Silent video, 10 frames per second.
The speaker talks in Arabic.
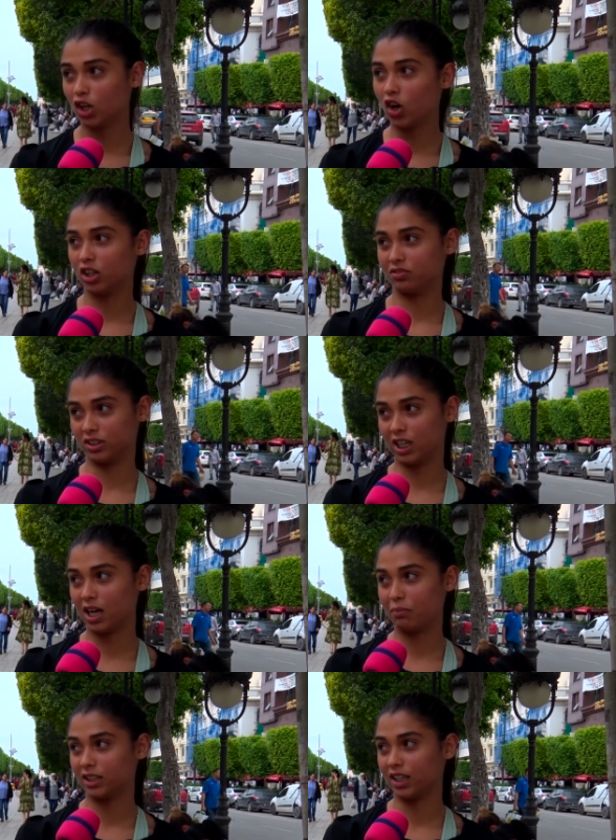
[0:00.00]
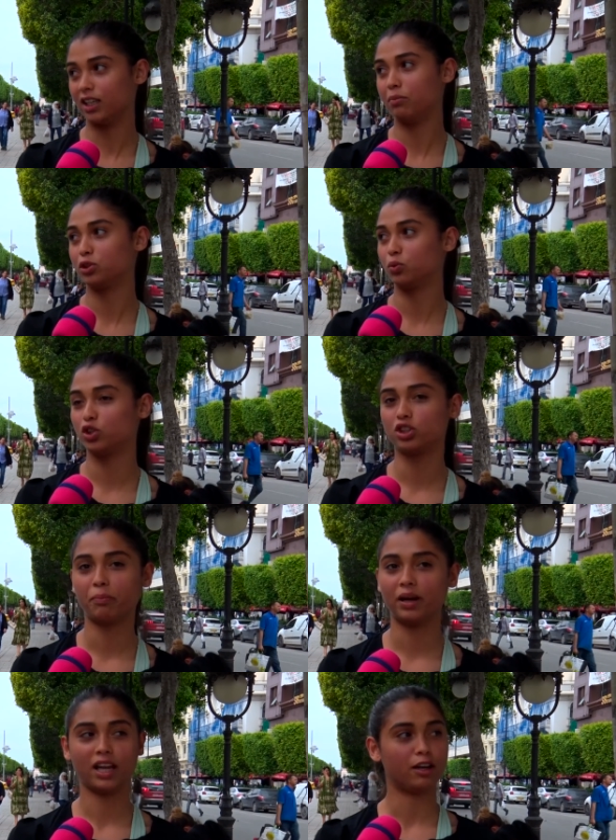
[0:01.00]
تقعد في الدار ما تخدمش
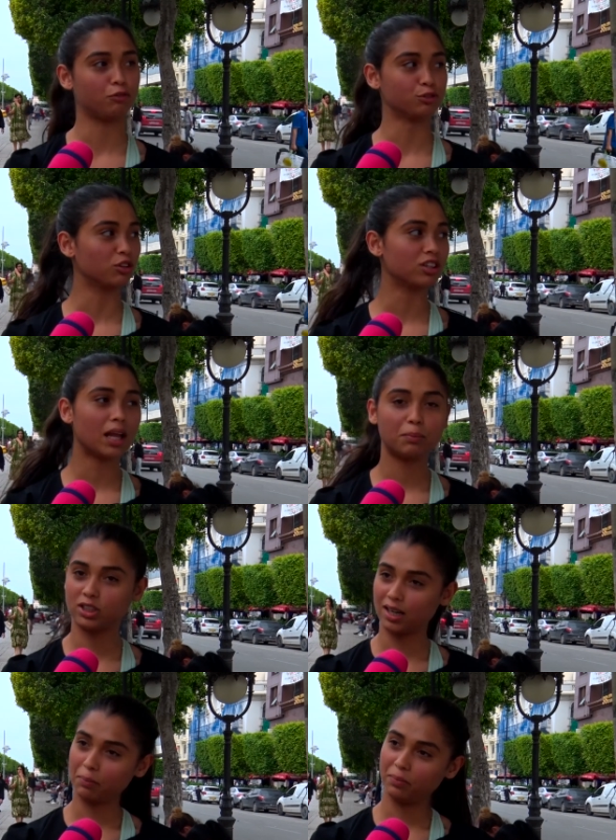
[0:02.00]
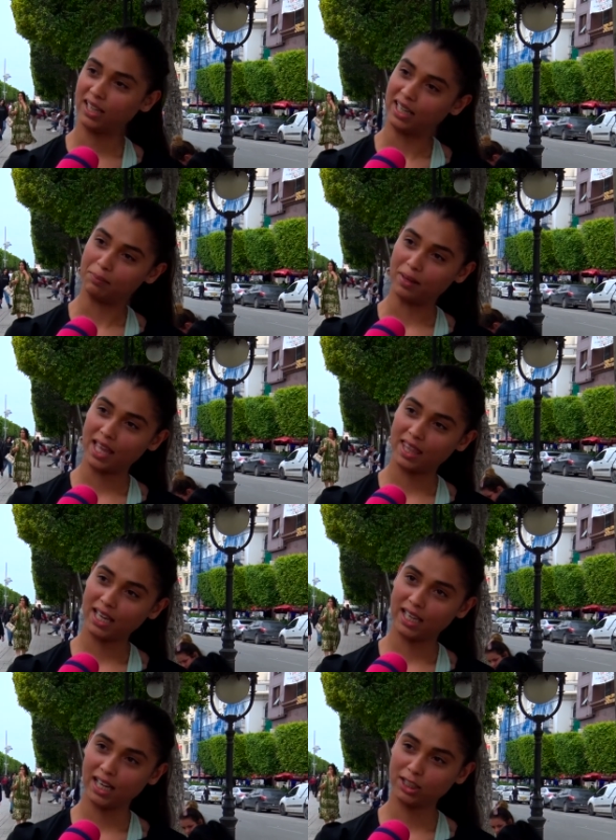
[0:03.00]
وتصب عليها الفلوس قلت لها بجا ربي الخدمه
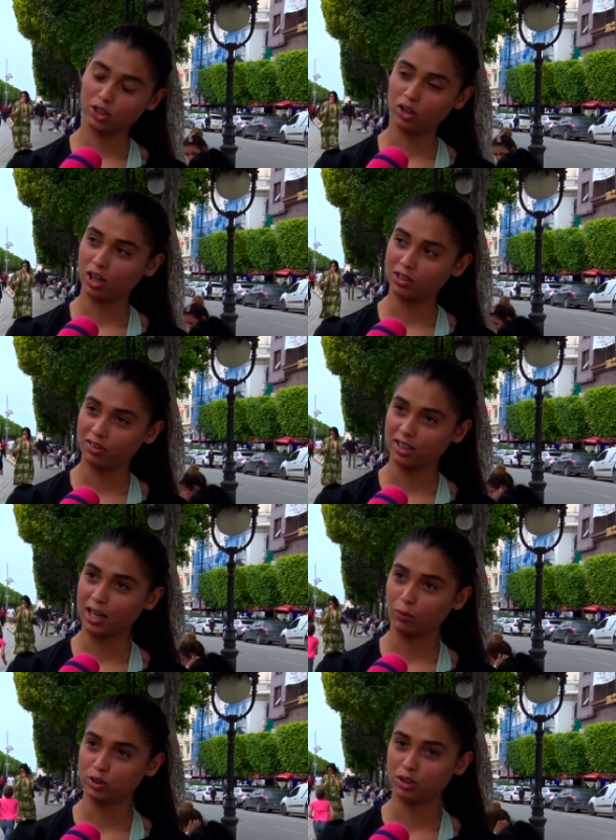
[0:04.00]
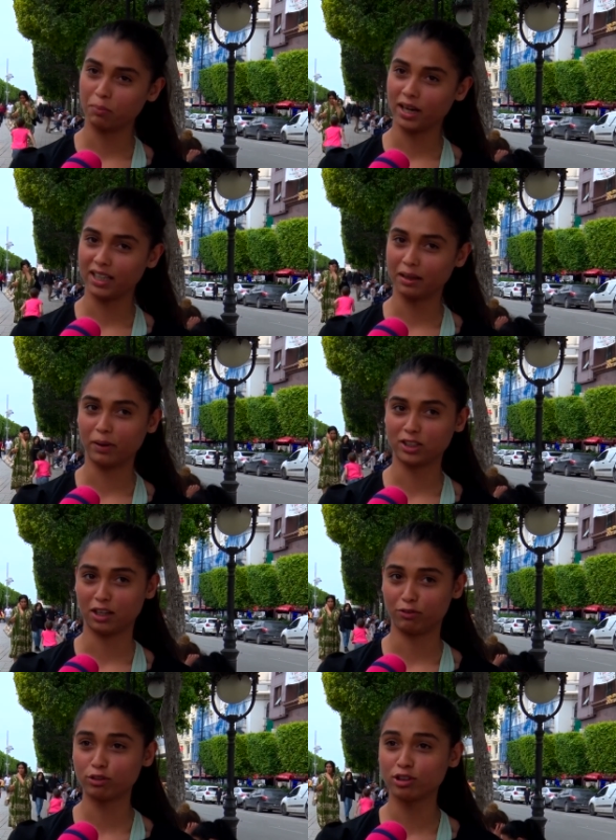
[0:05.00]
هذيا اللي انت تقعد في الدار وتصب عليك
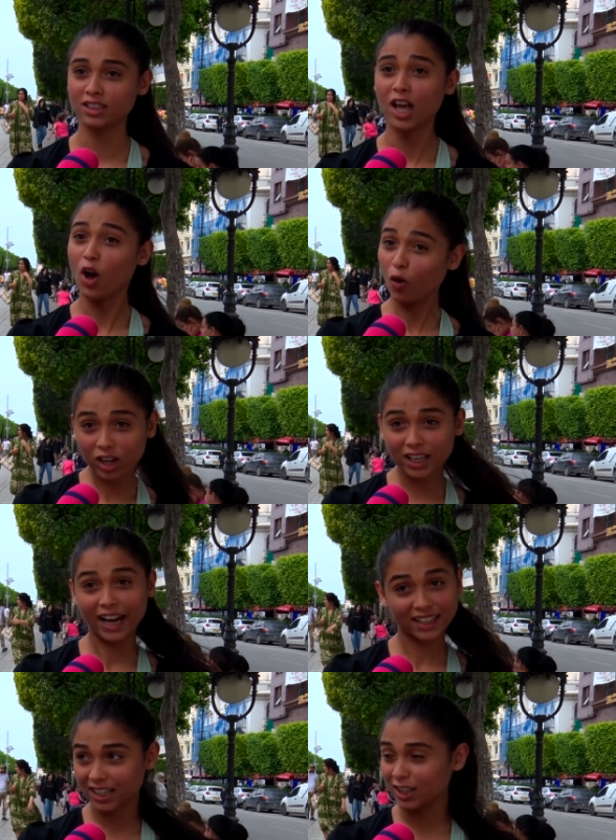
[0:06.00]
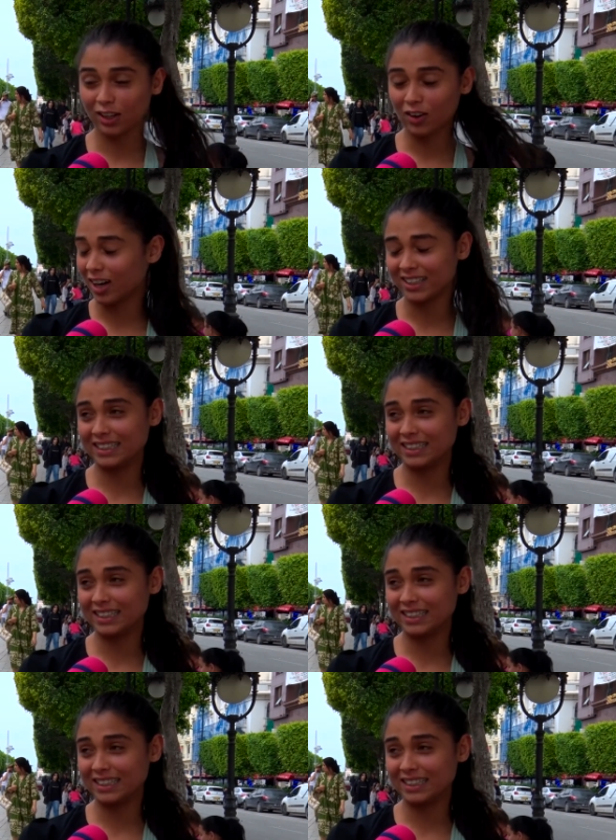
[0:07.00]
برشا فلوس قل لي حتى انا نقعد